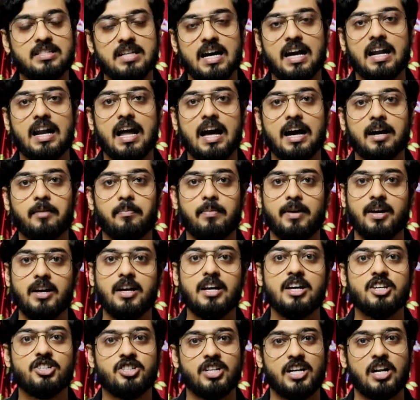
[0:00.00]
যা লাগবে
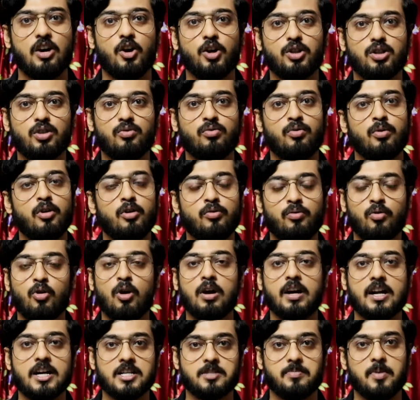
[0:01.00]
সেটা হয়তো
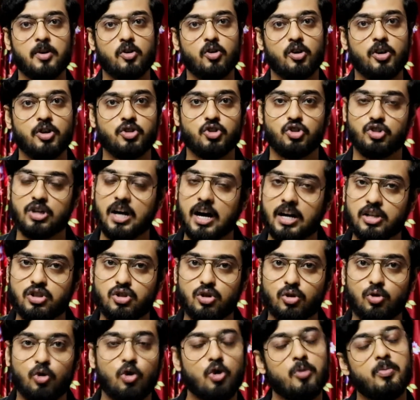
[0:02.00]
ভোল্টাস বেকও কিছু সাহায্য
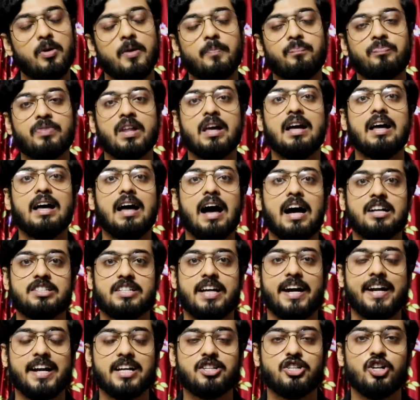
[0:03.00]
করবে আচ্ছা
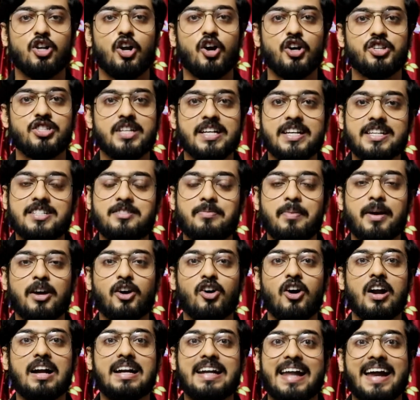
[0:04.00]
এটা ছিল হচ্ছে ইস্ট
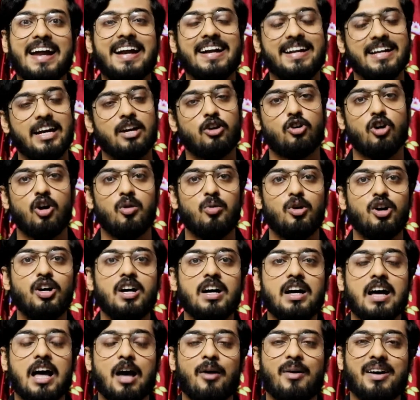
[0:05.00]
বেঙ্গল টেন্টের খবর
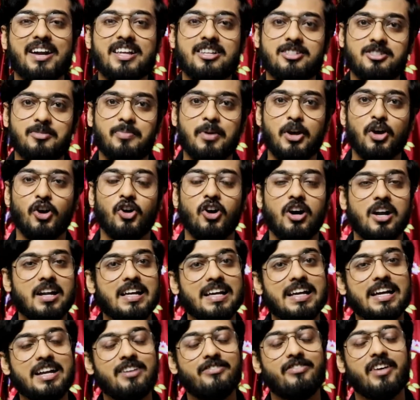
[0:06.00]
আর ইস্ট বেঙ্গল
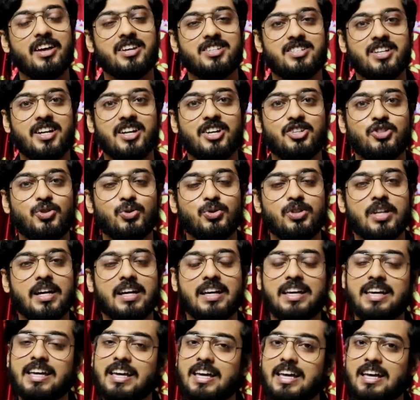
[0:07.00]
ইনভেস্টার ইস্যুতে
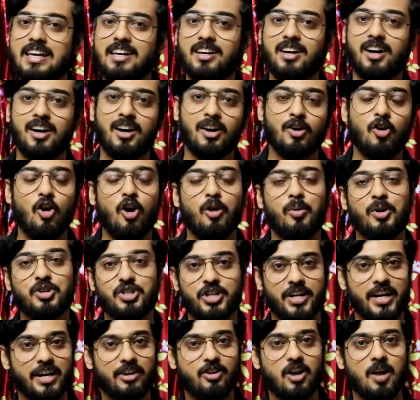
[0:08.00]
কি খবর
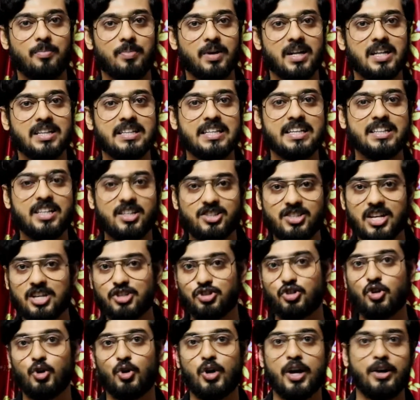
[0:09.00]
সেটা একটু আপনার দিদি জাস্ট
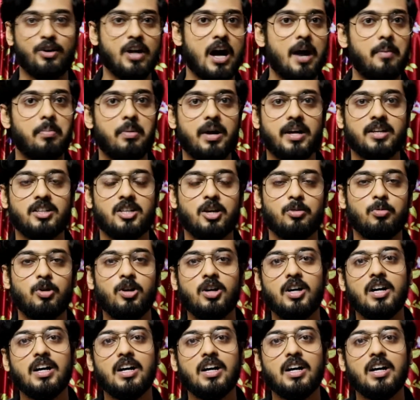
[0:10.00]
ছোট্ট একটা আপডেট দেবো